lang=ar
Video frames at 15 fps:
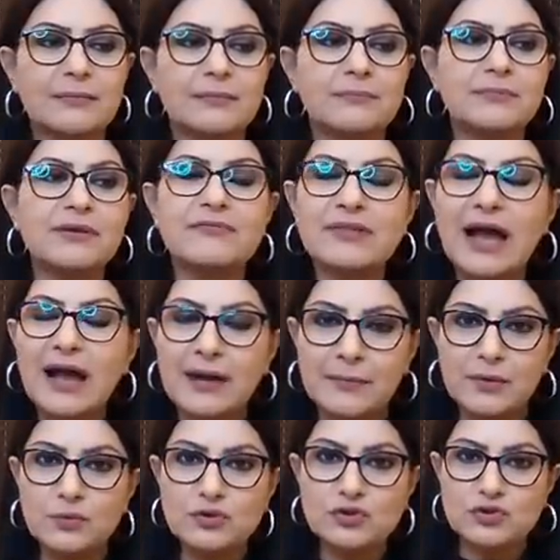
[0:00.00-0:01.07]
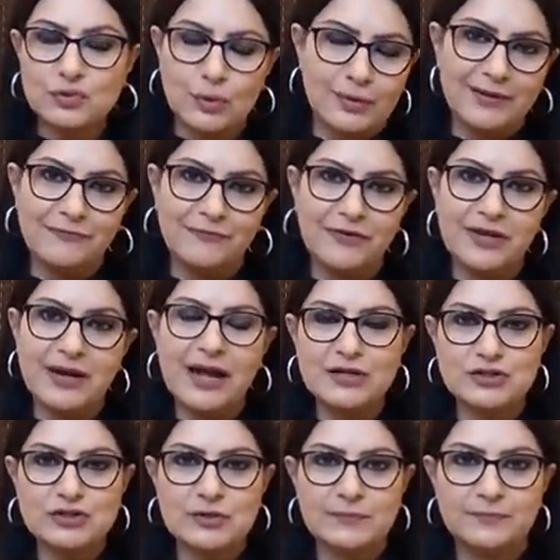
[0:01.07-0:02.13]
بيفتحها بوجهه
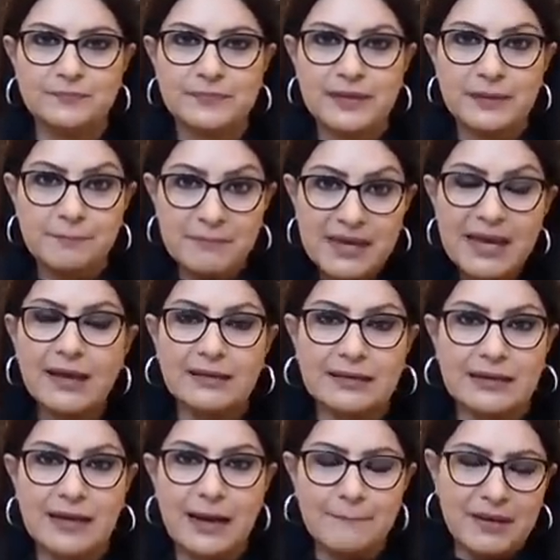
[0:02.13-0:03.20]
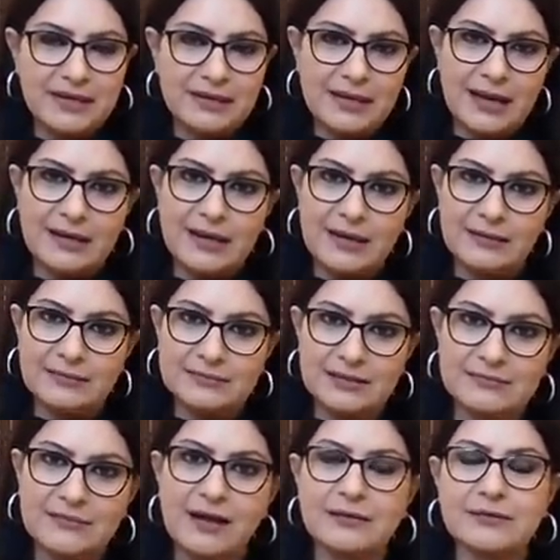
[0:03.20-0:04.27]
انفراج مهني عم بحكي على
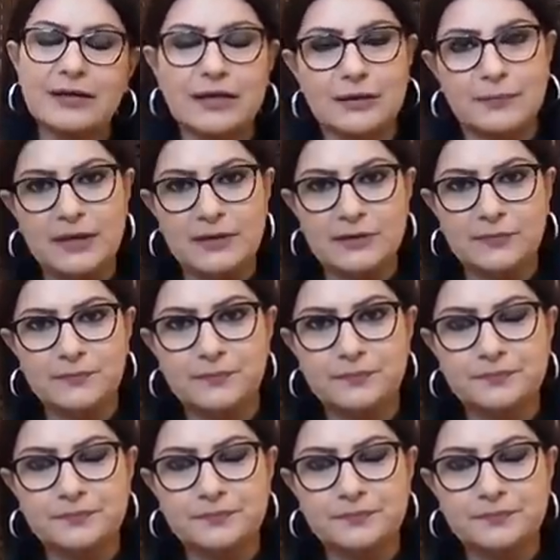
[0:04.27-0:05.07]
نطاق كبير